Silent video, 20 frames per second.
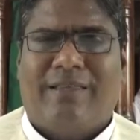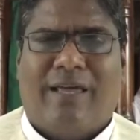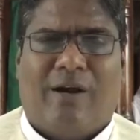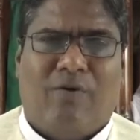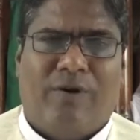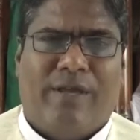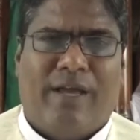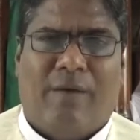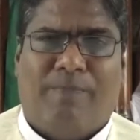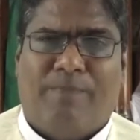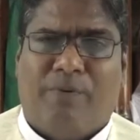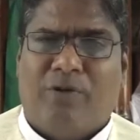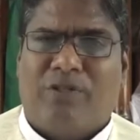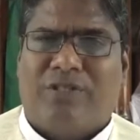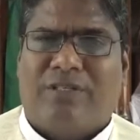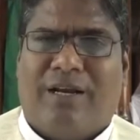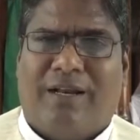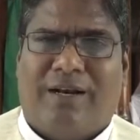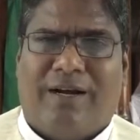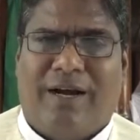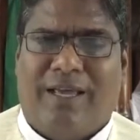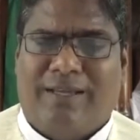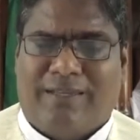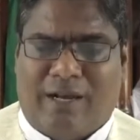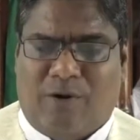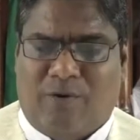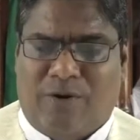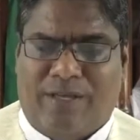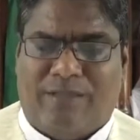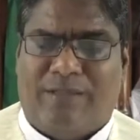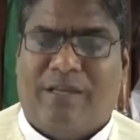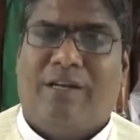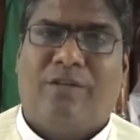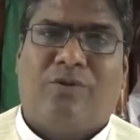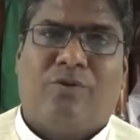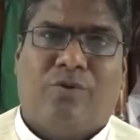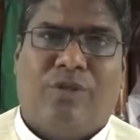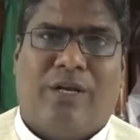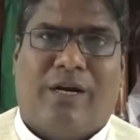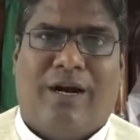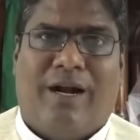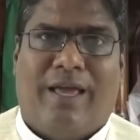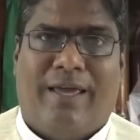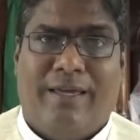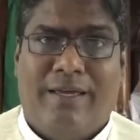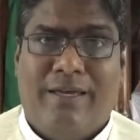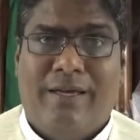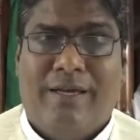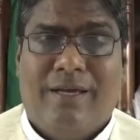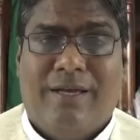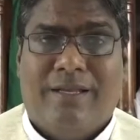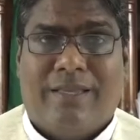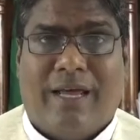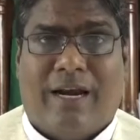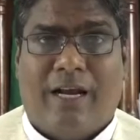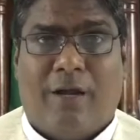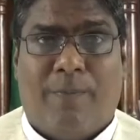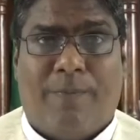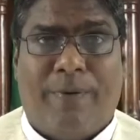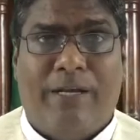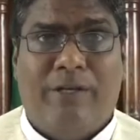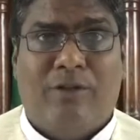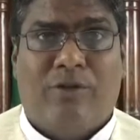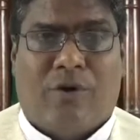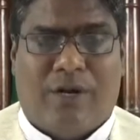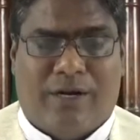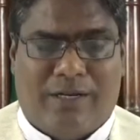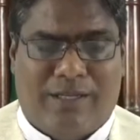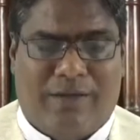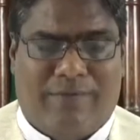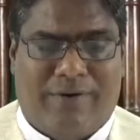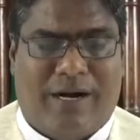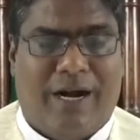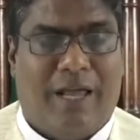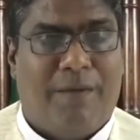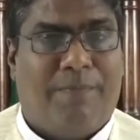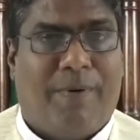தன்னுடைய அப்போஸ்தலர்களை தன்னுடைய திருத்தூதர்களை தனக்கு பின்தொடர்ந்தவர்களை